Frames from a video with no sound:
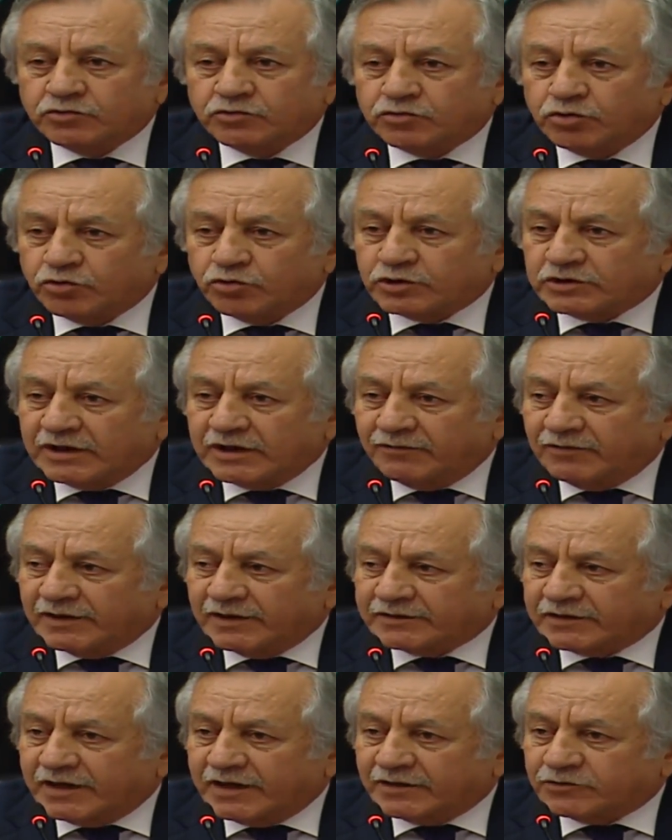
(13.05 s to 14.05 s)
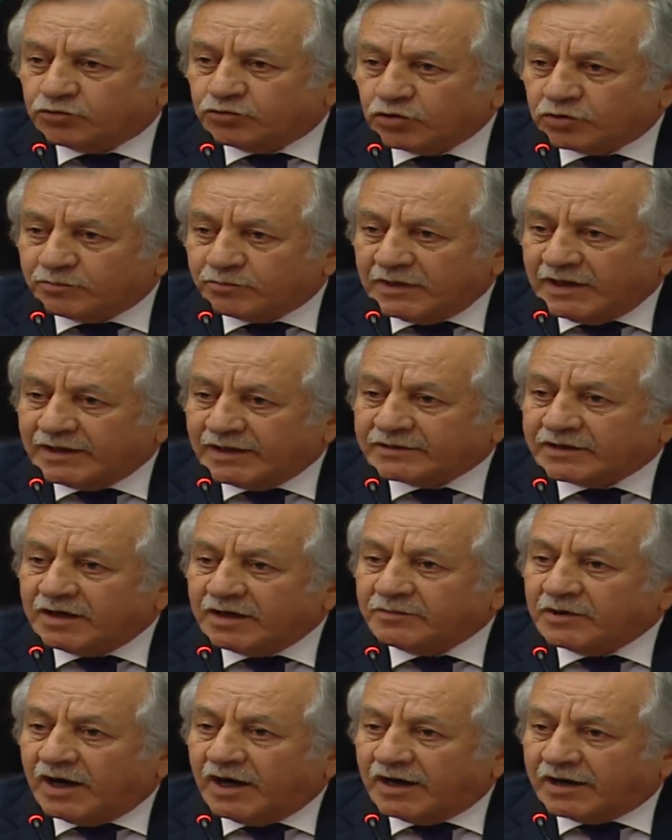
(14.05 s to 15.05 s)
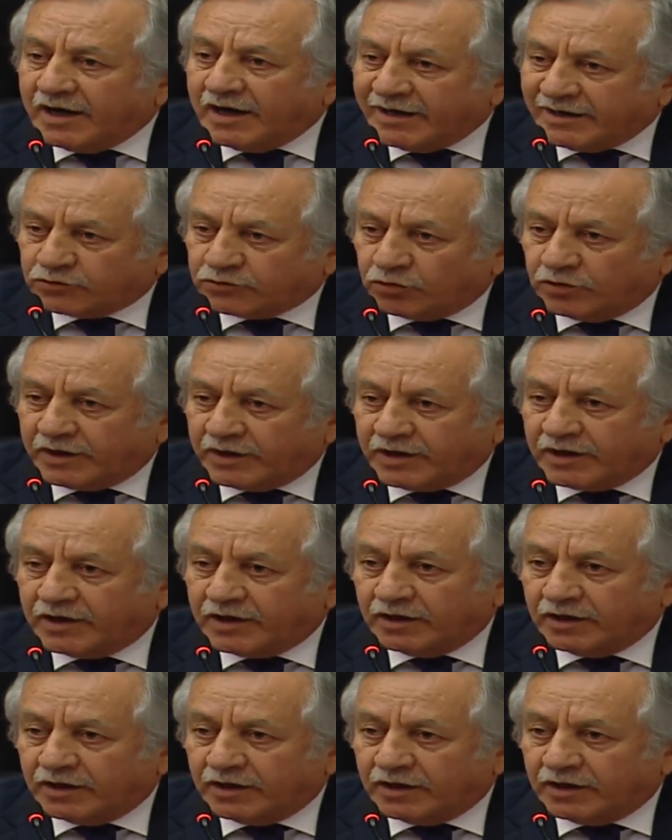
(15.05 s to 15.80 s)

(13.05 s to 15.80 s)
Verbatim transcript: Türk devletine, Türk milletine bir hakaret olarak